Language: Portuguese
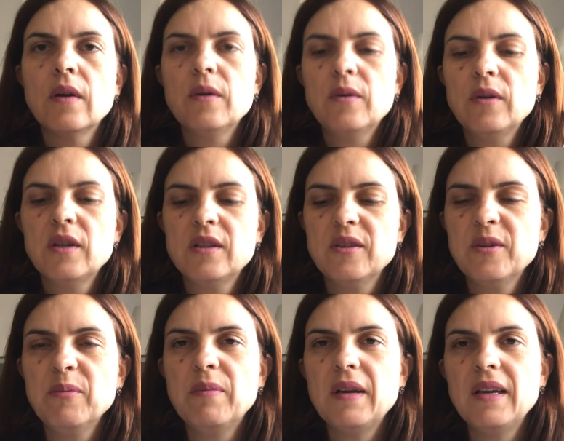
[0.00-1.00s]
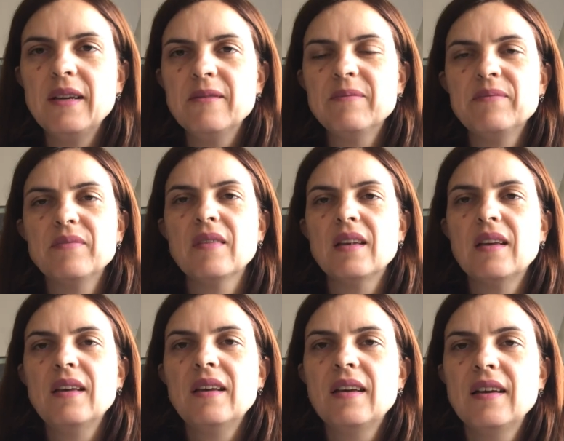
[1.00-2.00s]
Oi, tudo bem?
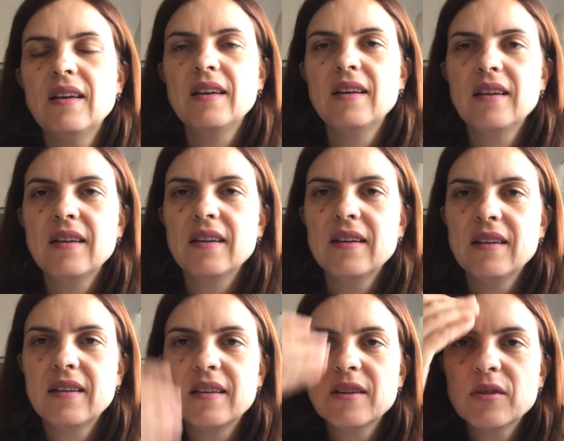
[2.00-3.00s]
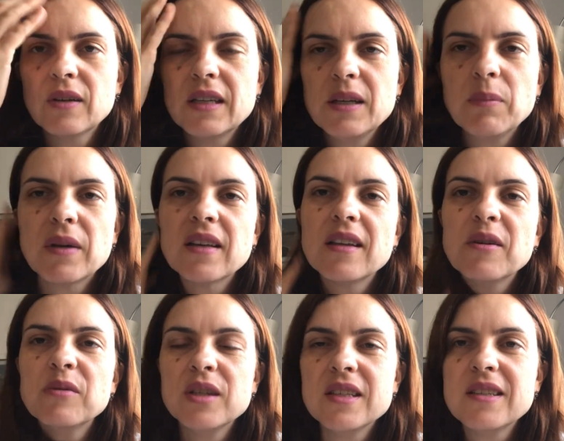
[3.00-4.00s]
É, aqui para dar
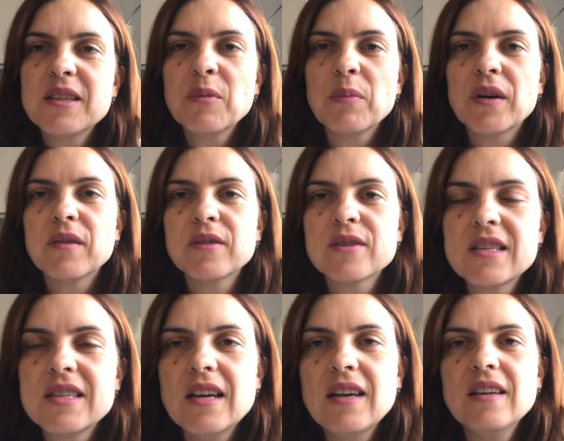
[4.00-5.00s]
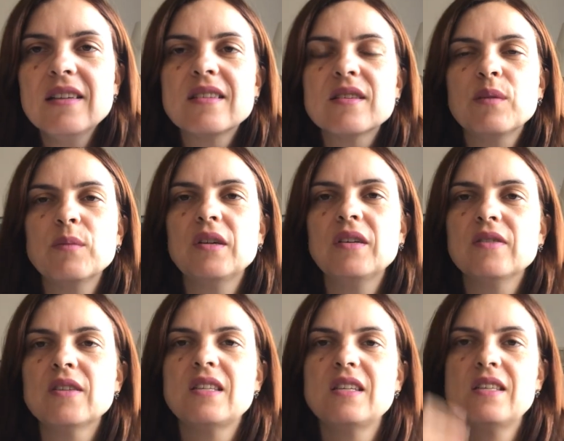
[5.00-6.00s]
um oizinho para vocês, como que
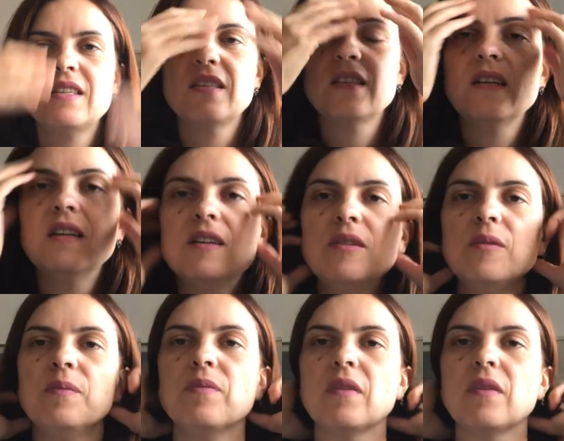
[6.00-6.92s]
vocês estão?